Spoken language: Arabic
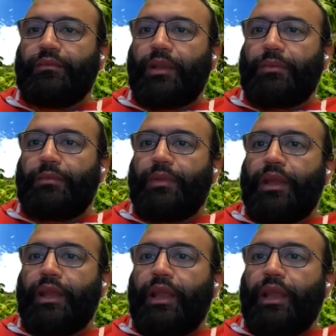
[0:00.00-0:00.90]
تمام
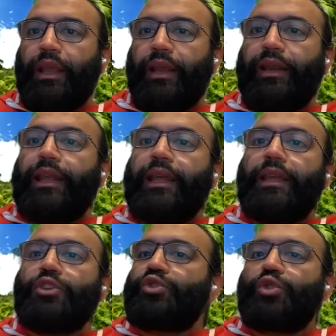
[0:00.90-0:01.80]

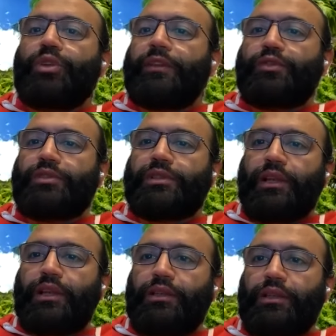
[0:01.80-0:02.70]
ليه يزنق نفسه
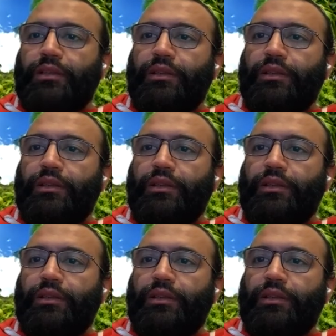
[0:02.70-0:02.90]
الزنقه دي